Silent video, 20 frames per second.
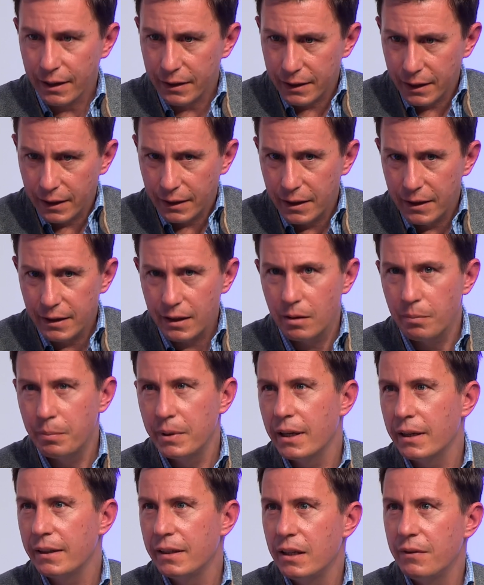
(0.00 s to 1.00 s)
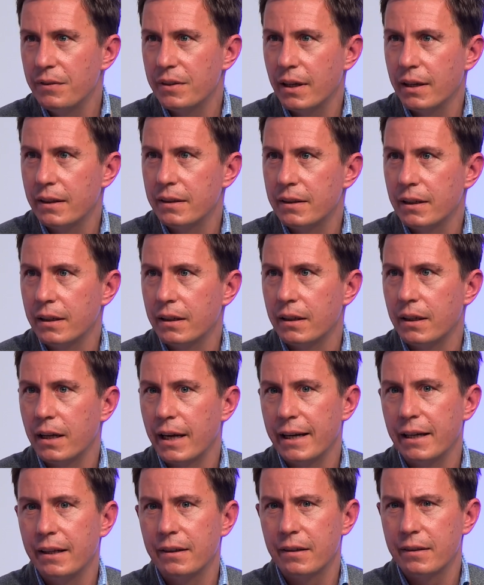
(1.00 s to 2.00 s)
Direkt hinter dem Bioaktiv Center
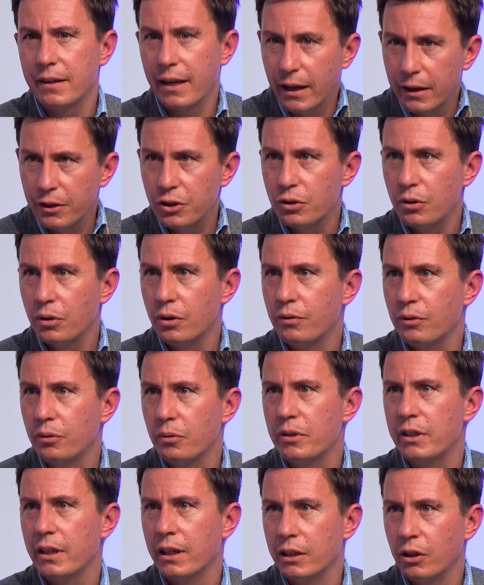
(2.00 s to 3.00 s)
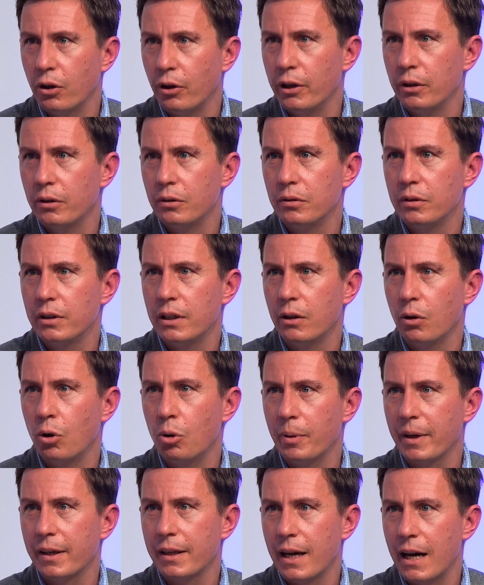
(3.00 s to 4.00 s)
eigentlich das Herzstück von unserer Erneuerung, die
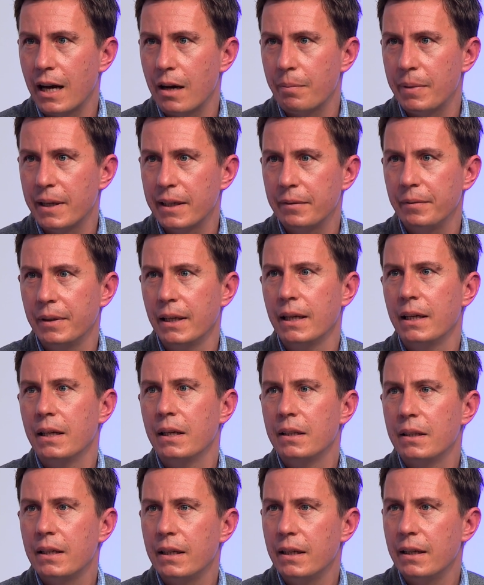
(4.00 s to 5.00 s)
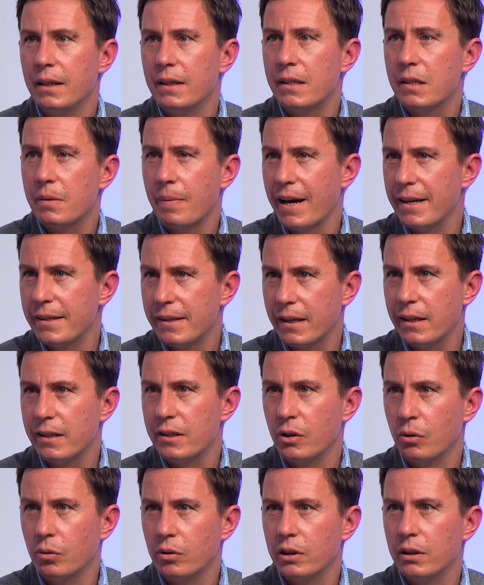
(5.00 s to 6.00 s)
obere Kartbahn, die in zwei
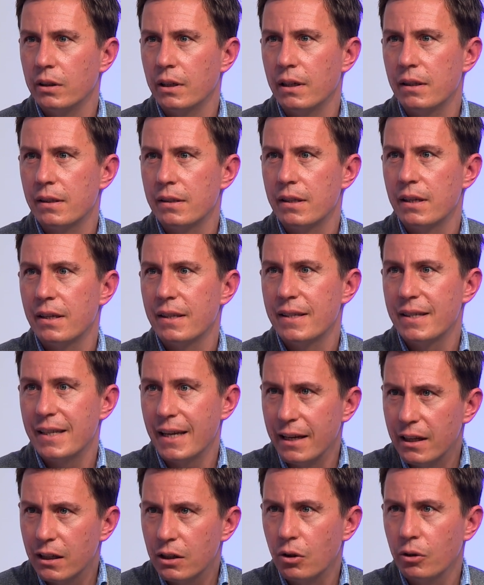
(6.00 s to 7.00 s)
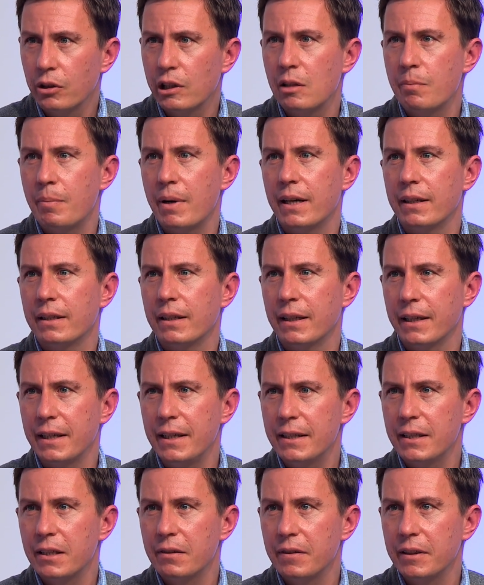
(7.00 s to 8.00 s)
Sektionen als Zehner-Gondelbahn
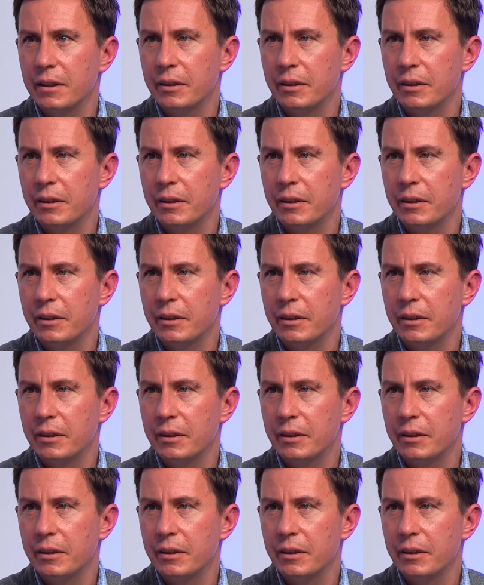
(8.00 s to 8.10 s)
errichtet